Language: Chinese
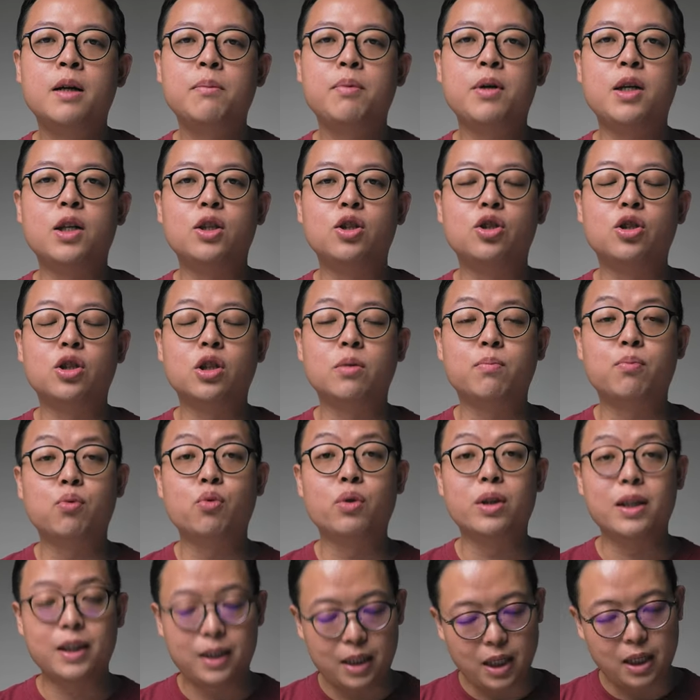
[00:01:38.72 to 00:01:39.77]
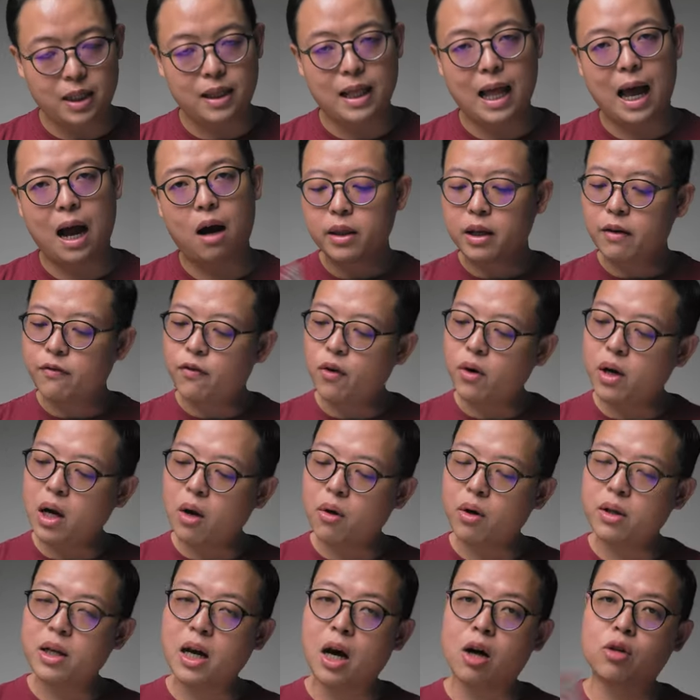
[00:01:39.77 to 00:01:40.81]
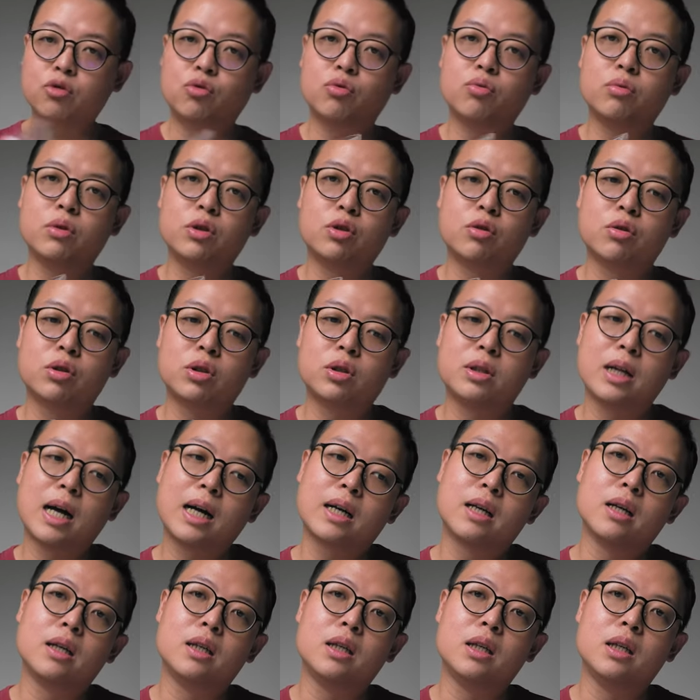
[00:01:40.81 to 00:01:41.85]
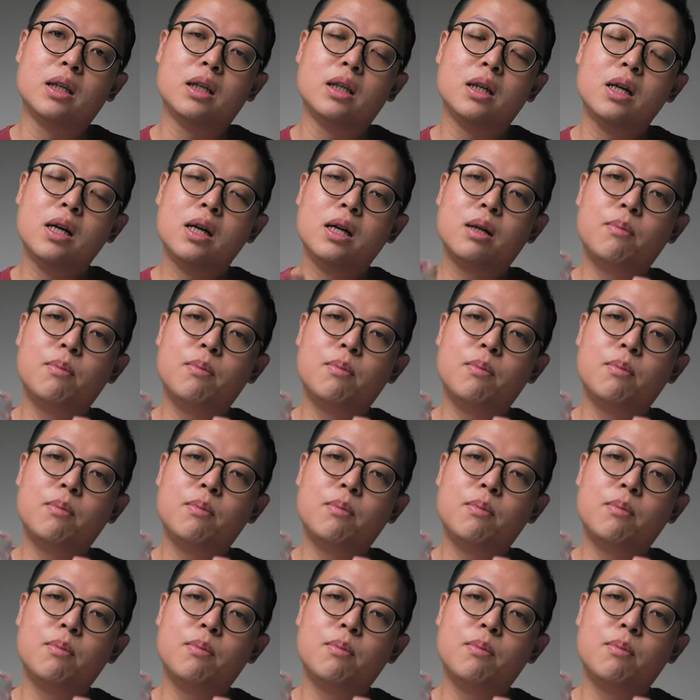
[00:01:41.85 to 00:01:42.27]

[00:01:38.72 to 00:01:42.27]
品质不一定啦。那风味开关的好处呢，就是它可以